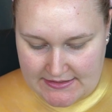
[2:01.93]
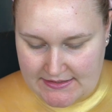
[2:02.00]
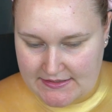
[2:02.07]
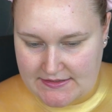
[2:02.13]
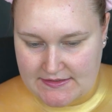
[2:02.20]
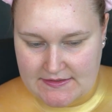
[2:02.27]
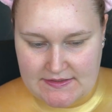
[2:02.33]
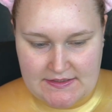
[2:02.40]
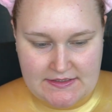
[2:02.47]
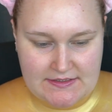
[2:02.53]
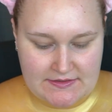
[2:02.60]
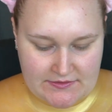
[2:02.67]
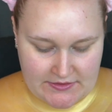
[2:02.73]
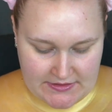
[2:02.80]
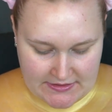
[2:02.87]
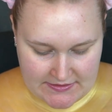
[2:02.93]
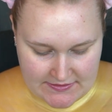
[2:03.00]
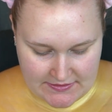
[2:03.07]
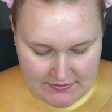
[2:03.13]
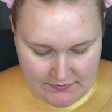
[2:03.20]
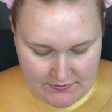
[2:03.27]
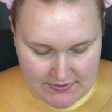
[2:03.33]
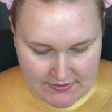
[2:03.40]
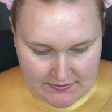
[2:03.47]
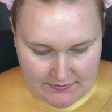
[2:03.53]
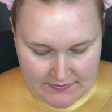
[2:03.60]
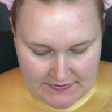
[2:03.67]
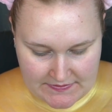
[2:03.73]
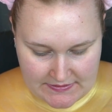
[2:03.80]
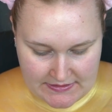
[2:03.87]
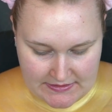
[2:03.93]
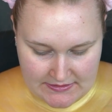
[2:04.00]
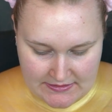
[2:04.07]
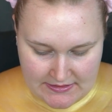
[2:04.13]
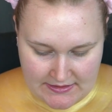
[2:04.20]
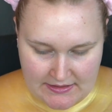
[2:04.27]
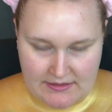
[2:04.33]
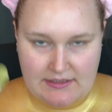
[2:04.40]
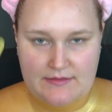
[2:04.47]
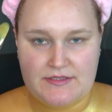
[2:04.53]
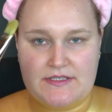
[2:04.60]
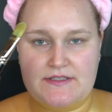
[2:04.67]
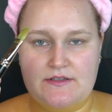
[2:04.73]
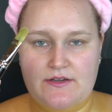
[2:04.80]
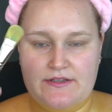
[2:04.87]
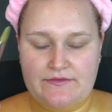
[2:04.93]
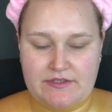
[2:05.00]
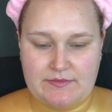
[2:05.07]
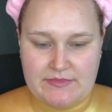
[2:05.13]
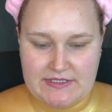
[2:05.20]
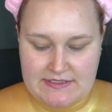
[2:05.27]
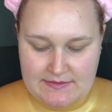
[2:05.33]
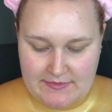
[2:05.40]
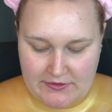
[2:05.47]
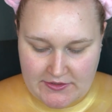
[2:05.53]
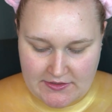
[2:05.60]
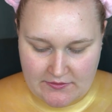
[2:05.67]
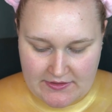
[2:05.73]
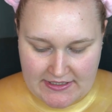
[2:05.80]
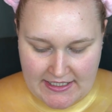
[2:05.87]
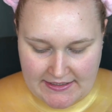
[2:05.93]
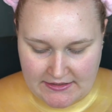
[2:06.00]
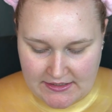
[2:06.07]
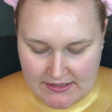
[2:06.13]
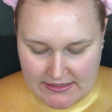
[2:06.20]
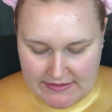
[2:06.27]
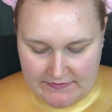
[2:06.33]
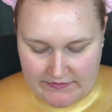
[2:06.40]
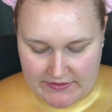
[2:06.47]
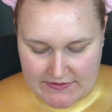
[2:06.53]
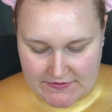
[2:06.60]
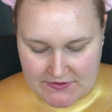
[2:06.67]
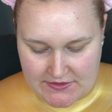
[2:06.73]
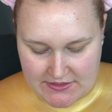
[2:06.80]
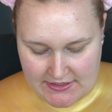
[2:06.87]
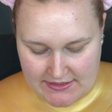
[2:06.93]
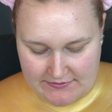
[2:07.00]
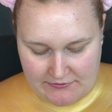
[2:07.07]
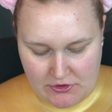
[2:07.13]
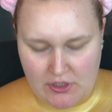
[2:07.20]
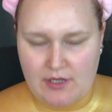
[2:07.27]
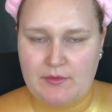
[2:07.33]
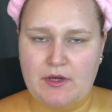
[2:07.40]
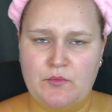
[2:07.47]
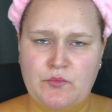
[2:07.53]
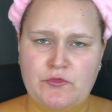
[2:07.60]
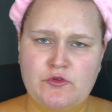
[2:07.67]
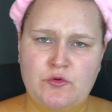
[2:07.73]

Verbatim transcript: Ich dachte, das könnte ganz cute aussehen. Dann nehme ich jetzt auch einfach den Pinsel. Man könnte auch einen kleineren nehmen, dann wäre es wahrscheinlich einfacher, aber...